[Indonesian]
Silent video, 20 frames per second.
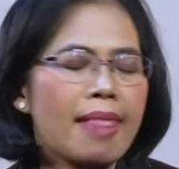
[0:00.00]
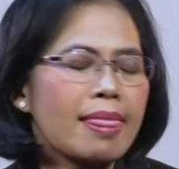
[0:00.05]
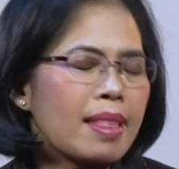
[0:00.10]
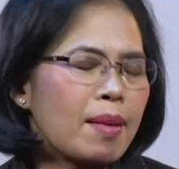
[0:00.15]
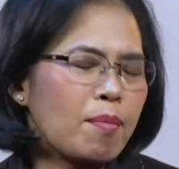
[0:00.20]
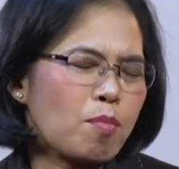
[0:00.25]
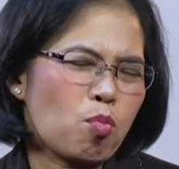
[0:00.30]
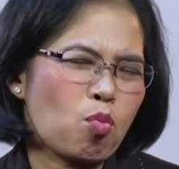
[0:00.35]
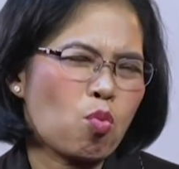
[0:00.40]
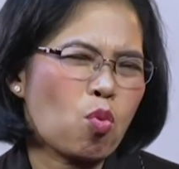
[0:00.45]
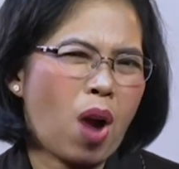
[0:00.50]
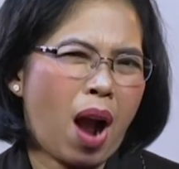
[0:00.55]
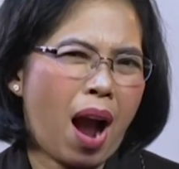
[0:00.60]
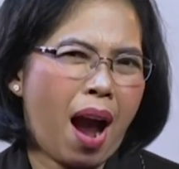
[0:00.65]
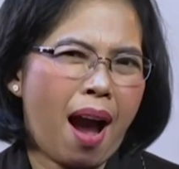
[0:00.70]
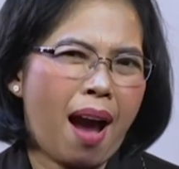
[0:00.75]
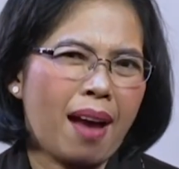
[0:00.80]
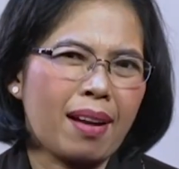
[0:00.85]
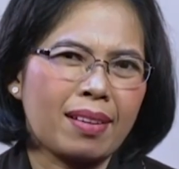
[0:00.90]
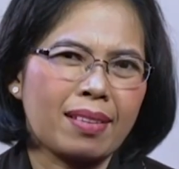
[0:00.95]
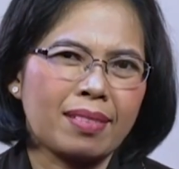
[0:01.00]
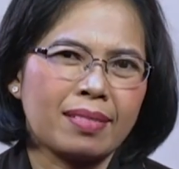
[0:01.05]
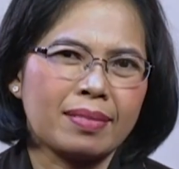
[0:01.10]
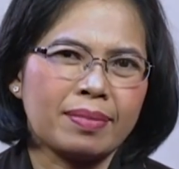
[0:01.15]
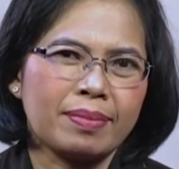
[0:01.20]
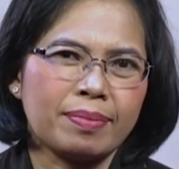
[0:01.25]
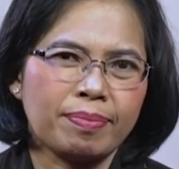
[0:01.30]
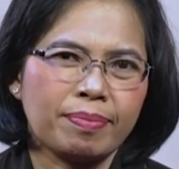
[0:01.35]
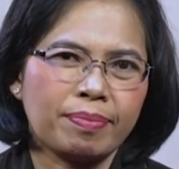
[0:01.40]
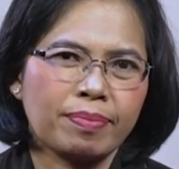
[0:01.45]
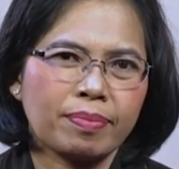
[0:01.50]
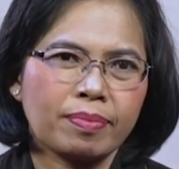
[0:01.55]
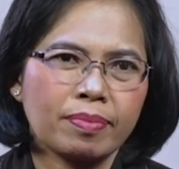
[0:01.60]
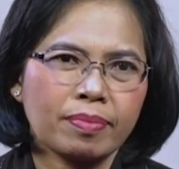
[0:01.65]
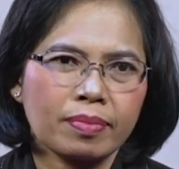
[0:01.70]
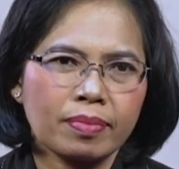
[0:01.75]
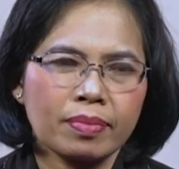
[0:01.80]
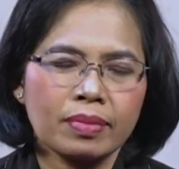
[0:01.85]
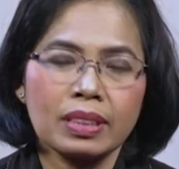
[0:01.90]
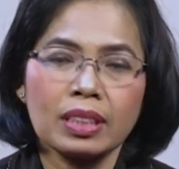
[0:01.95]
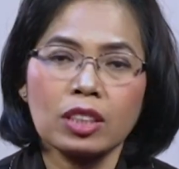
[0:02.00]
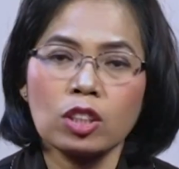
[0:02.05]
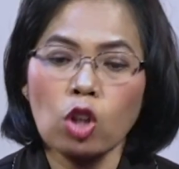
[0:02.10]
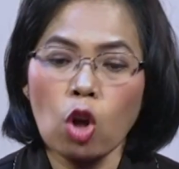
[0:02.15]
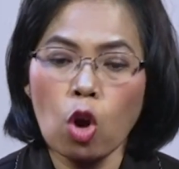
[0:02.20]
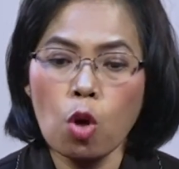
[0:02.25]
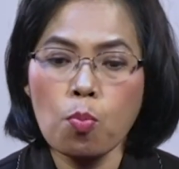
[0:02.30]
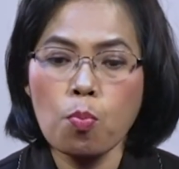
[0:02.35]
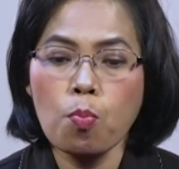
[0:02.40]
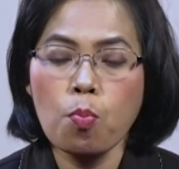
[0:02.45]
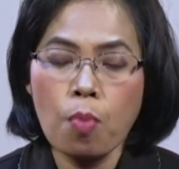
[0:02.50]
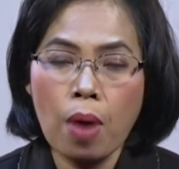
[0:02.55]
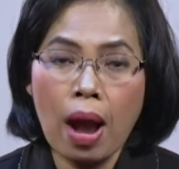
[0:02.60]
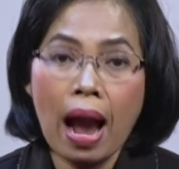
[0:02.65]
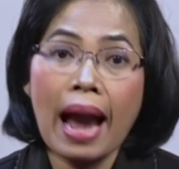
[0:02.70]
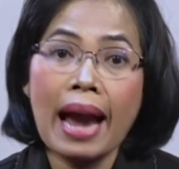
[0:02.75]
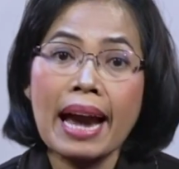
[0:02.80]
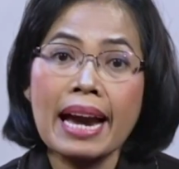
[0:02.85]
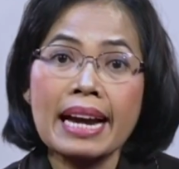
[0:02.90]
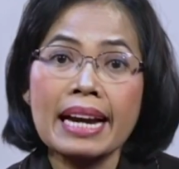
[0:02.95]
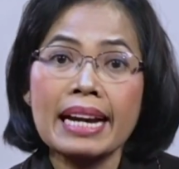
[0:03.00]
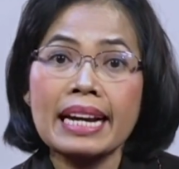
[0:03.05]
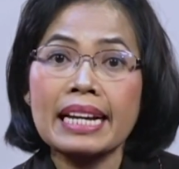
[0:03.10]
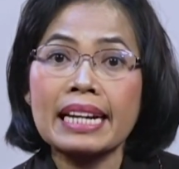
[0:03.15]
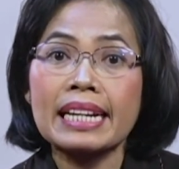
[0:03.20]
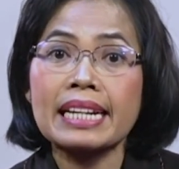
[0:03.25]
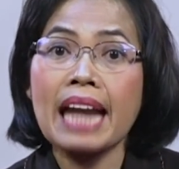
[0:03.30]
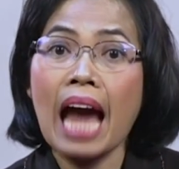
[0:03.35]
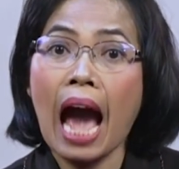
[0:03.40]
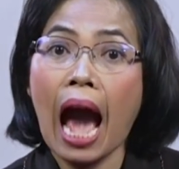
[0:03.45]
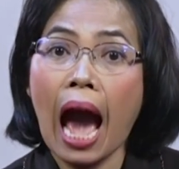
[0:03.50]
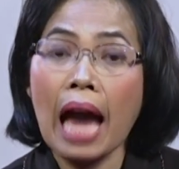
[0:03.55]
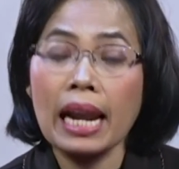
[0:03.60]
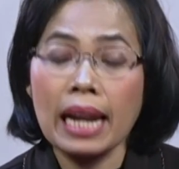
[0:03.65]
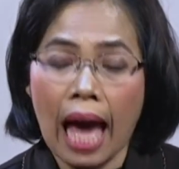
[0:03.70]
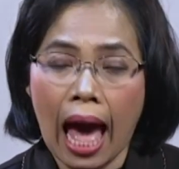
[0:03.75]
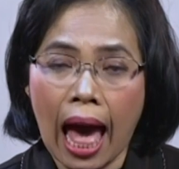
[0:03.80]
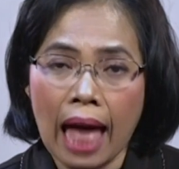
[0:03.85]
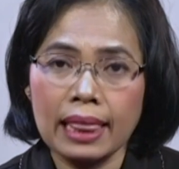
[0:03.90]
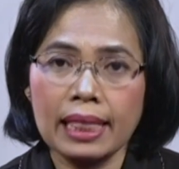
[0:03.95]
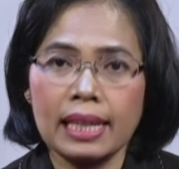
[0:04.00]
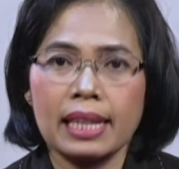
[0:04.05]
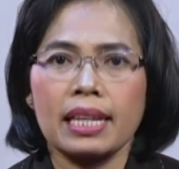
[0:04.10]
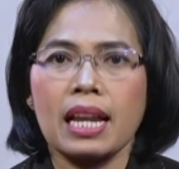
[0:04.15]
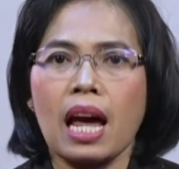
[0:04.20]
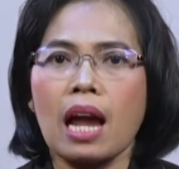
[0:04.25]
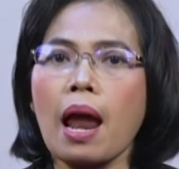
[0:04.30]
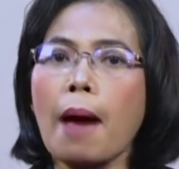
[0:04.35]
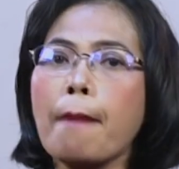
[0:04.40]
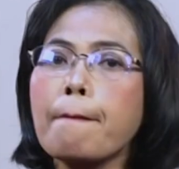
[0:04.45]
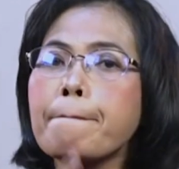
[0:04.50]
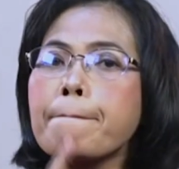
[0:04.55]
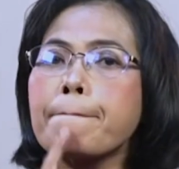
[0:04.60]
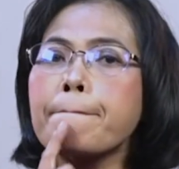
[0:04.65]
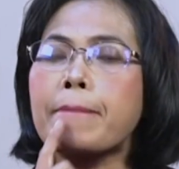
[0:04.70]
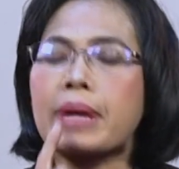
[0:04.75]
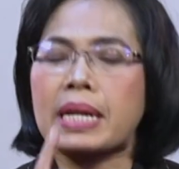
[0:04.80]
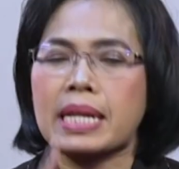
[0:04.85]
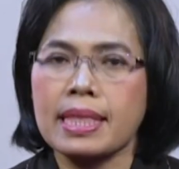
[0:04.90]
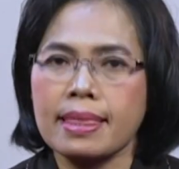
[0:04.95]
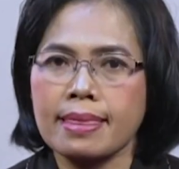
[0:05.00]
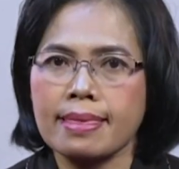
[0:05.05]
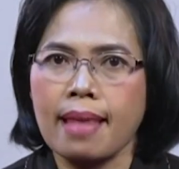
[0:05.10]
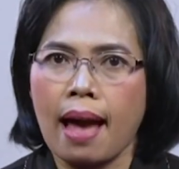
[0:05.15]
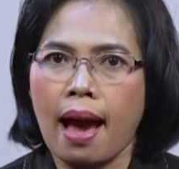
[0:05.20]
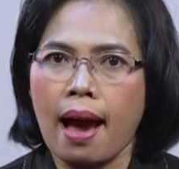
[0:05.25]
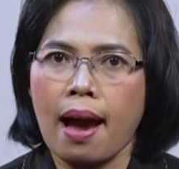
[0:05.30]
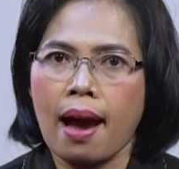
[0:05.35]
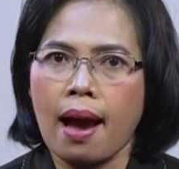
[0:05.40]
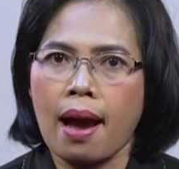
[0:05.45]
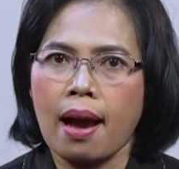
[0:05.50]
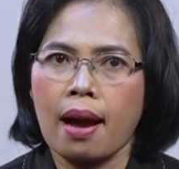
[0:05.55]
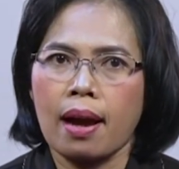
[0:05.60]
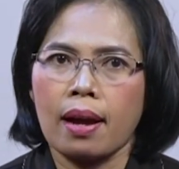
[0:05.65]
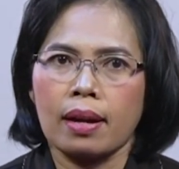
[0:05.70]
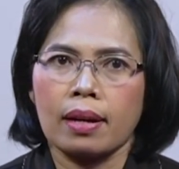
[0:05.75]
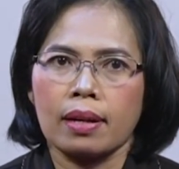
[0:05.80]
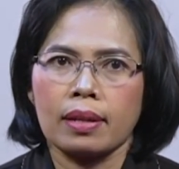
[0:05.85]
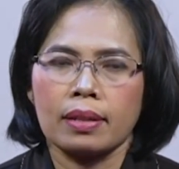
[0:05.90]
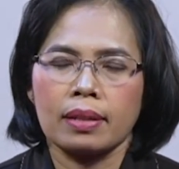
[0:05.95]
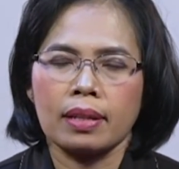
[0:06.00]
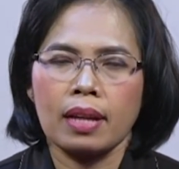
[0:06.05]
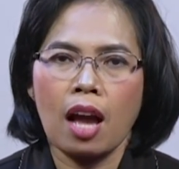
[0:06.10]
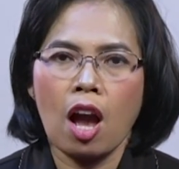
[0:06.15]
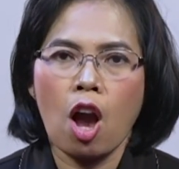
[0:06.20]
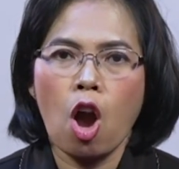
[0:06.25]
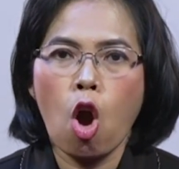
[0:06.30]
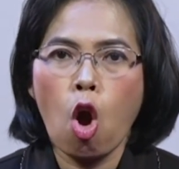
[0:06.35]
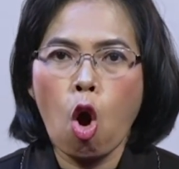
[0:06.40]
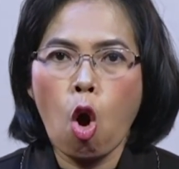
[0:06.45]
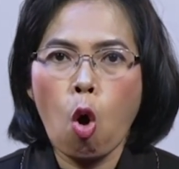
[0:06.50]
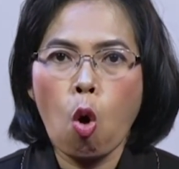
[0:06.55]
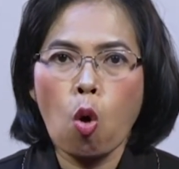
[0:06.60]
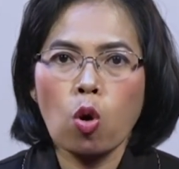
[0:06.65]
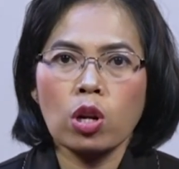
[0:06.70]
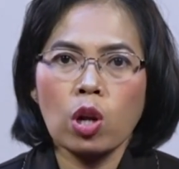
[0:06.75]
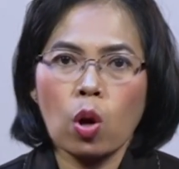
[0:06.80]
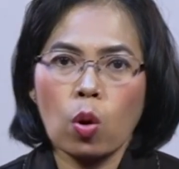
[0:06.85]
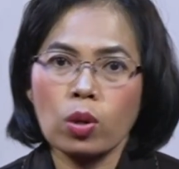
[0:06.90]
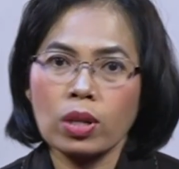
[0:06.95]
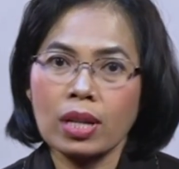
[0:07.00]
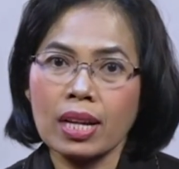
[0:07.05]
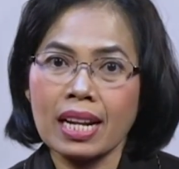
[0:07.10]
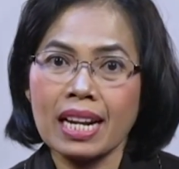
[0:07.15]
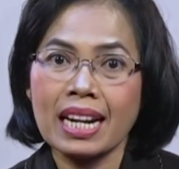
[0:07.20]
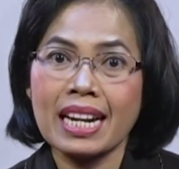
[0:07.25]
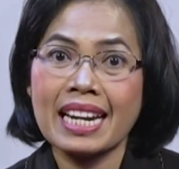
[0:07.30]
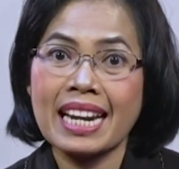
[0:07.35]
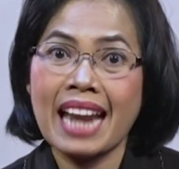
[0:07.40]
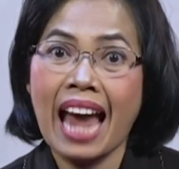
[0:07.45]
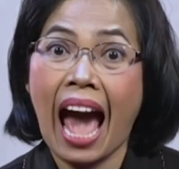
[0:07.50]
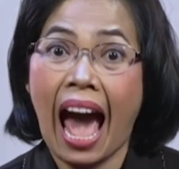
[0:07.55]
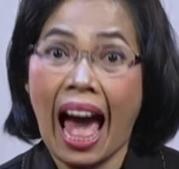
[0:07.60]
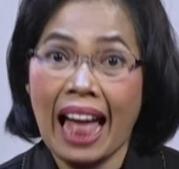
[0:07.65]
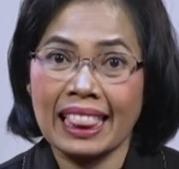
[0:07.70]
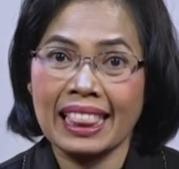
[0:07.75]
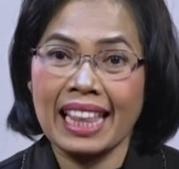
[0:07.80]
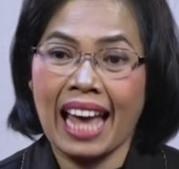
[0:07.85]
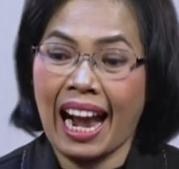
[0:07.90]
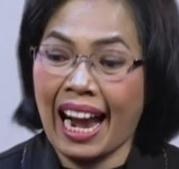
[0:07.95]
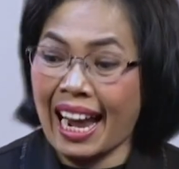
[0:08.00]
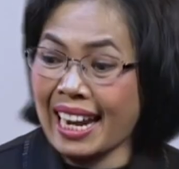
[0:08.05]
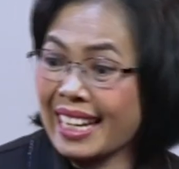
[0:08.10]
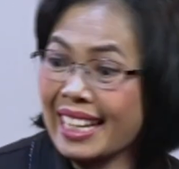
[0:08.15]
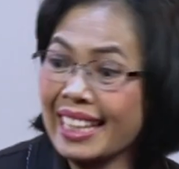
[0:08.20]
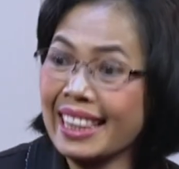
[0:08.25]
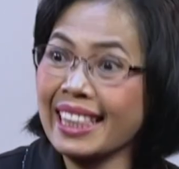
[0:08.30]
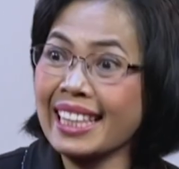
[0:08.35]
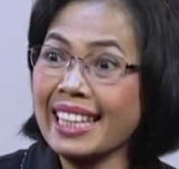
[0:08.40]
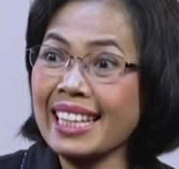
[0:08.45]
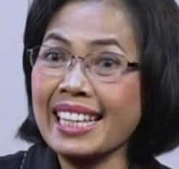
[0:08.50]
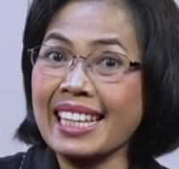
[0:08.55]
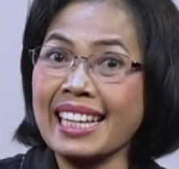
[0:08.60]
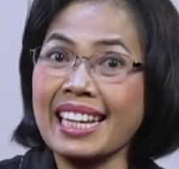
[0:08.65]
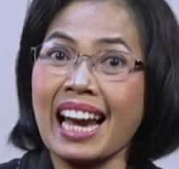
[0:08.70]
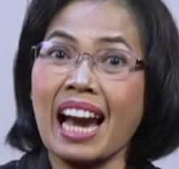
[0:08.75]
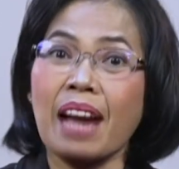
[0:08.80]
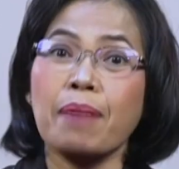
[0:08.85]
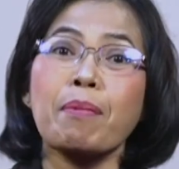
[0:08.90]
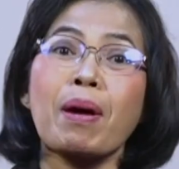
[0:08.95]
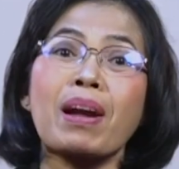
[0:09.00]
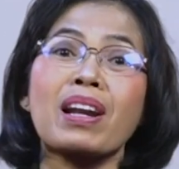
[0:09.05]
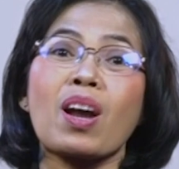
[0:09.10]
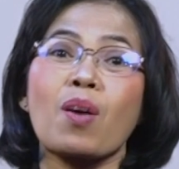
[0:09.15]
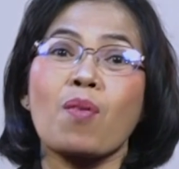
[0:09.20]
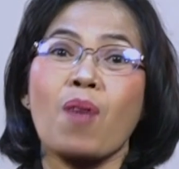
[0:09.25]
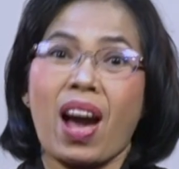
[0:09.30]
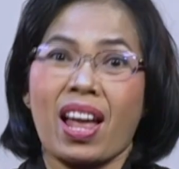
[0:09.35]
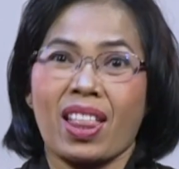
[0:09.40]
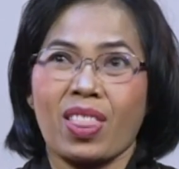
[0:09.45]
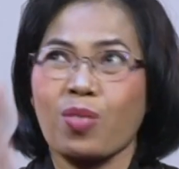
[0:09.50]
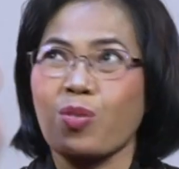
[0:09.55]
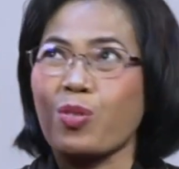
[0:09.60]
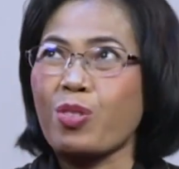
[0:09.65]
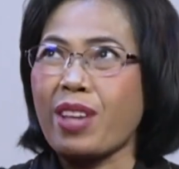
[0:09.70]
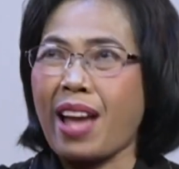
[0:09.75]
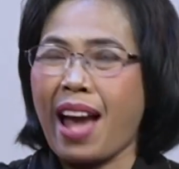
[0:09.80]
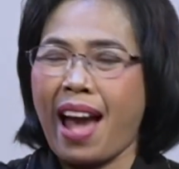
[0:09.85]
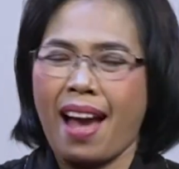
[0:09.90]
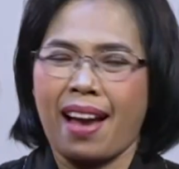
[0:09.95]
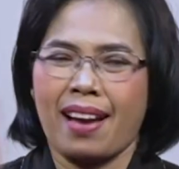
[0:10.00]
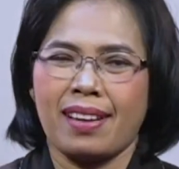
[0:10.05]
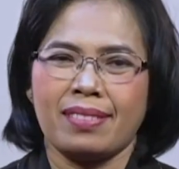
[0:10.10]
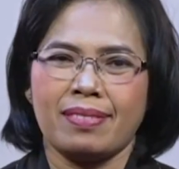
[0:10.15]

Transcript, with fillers: kerendahan hati adalah bagian dari perintah. Dan Alkitab saya bilang, orang yang merendahkan dirinya akan ditinggikan Tuhan tepat pada waktunya. sejauh katakan amin. Nah, saya coba